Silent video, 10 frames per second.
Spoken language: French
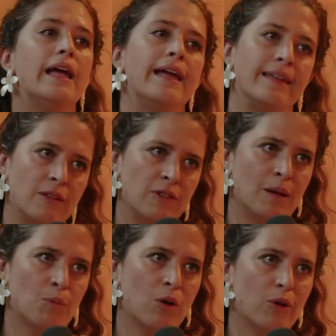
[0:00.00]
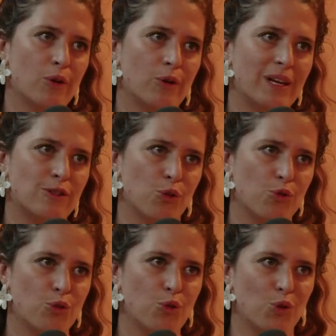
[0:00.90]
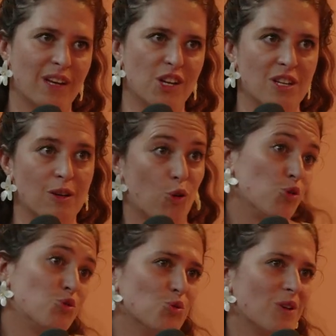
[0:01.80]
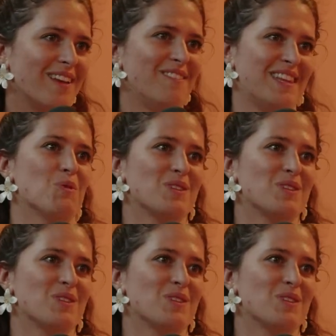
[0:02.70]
et est évidemment euh, étendu au trajet retour. Évidemment,